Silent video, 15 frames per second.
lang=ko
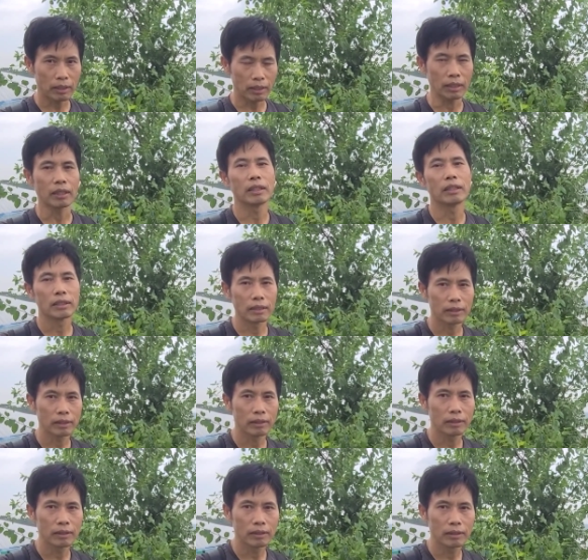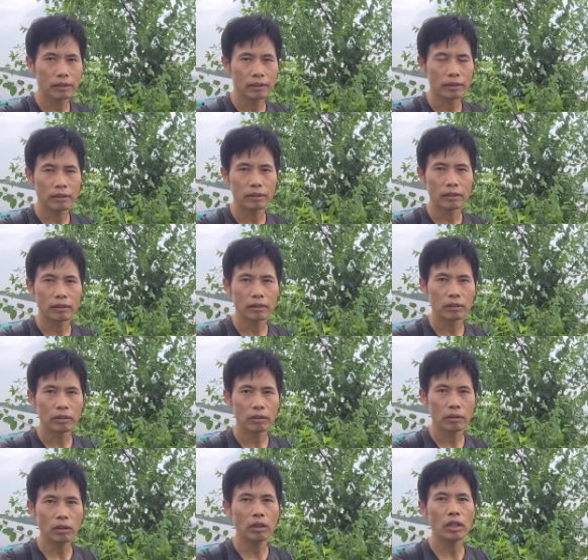네. 혹시 이게
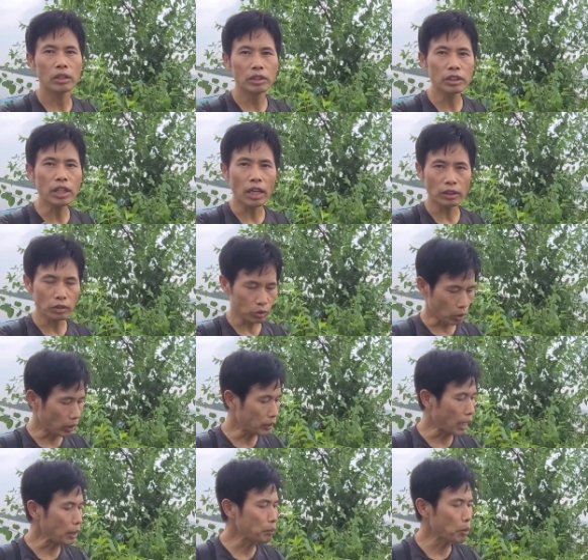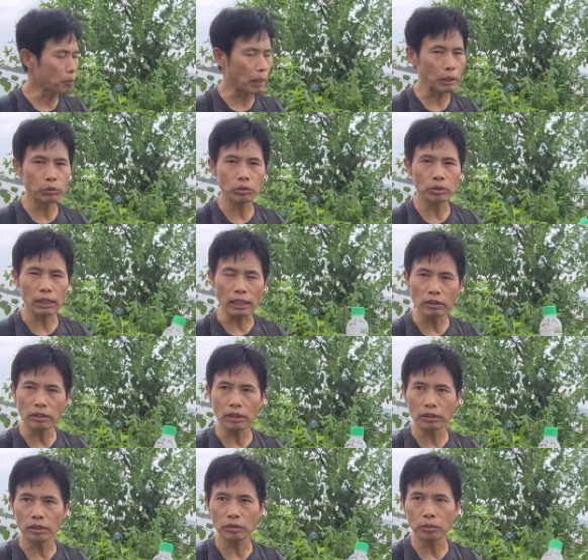아니더라도 네, 이게 음. 아니 아, 라이먼 말고도 다른
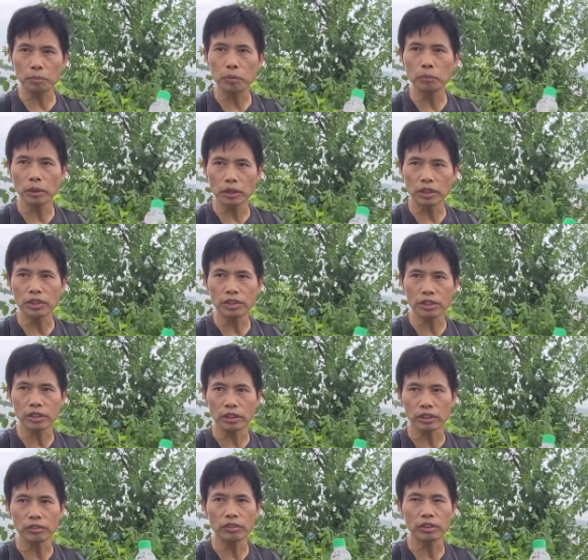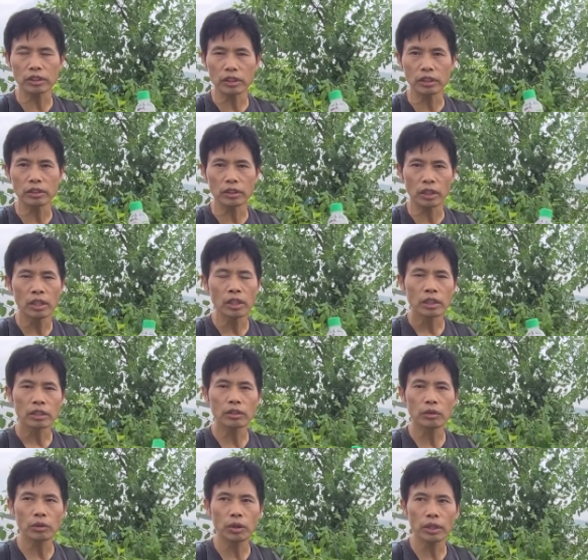음. 약들도 분명히 있지 음, 음, 있으니까 이제
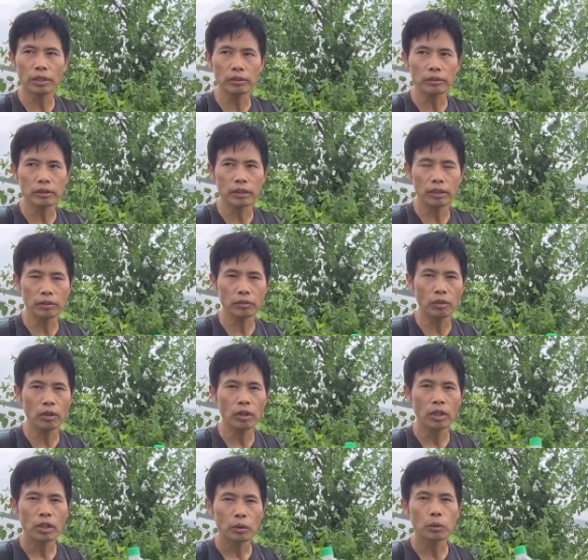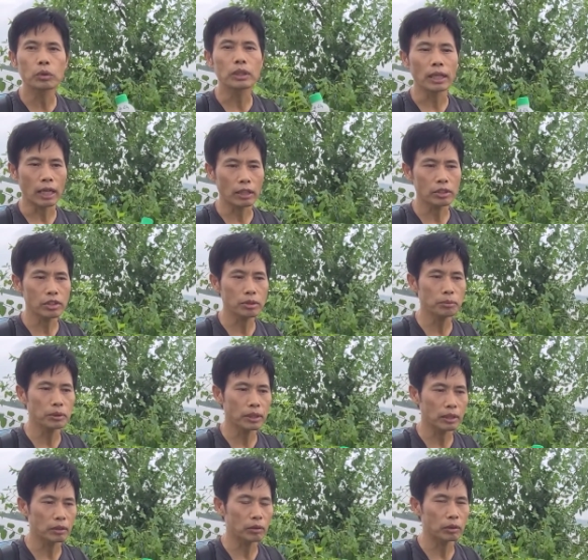그거에 대해서 음. 그렇게 약을 치면
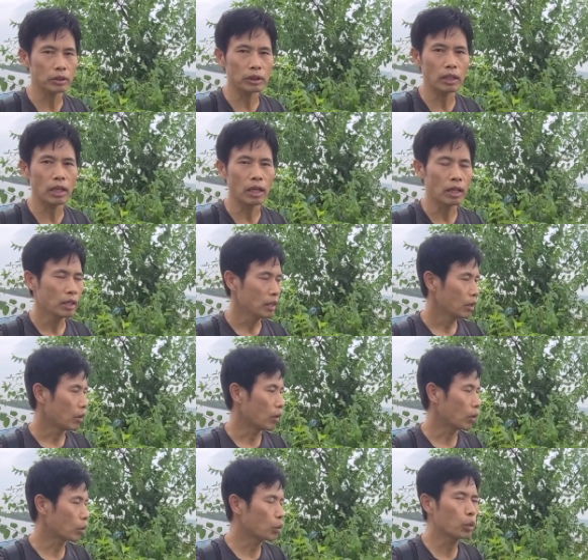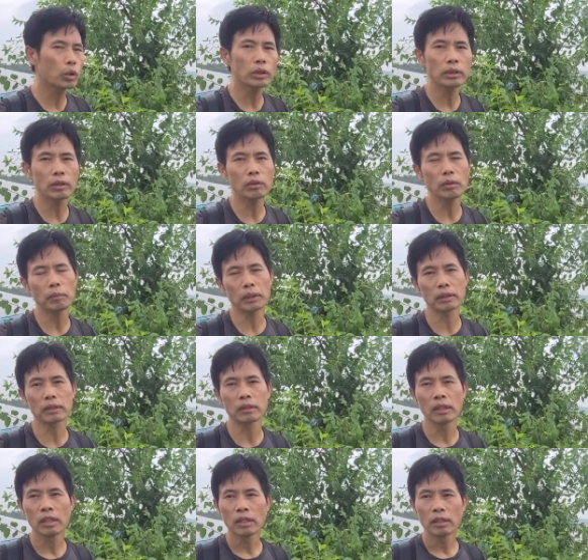음. 되는 거니까 어 그거에 대해서 막
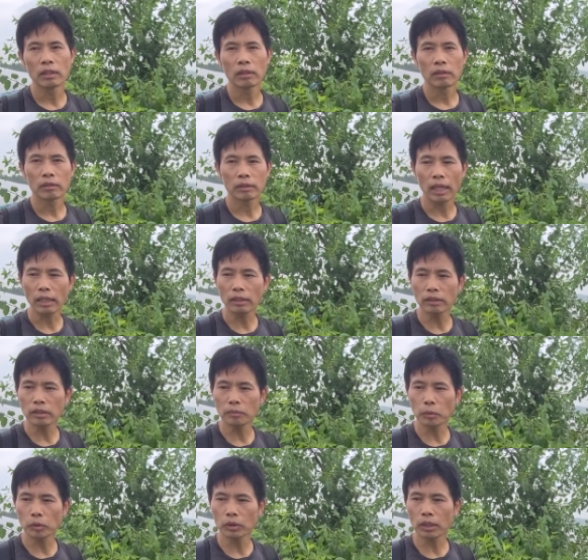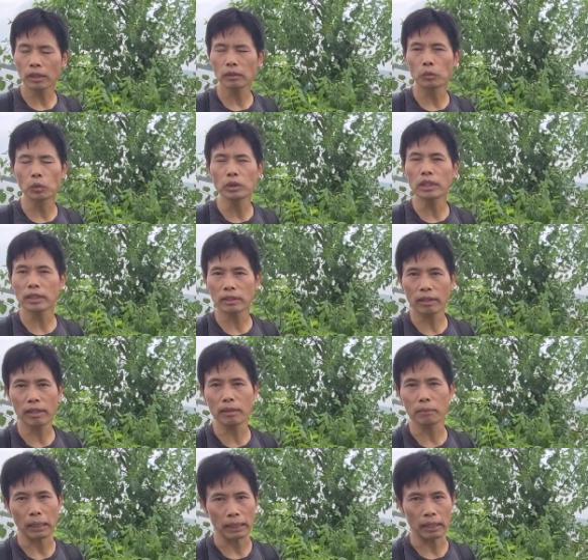댓글을 보니까 논쟁이
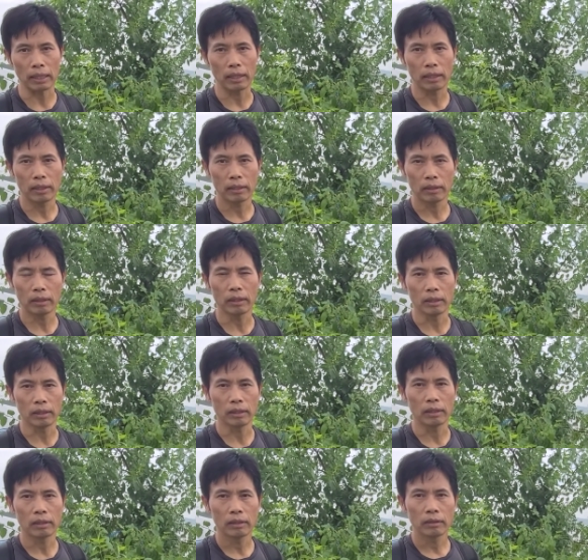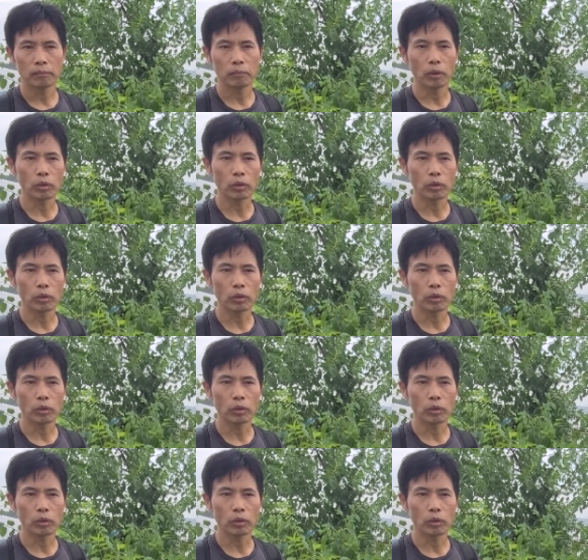되게 많아. 네. 아.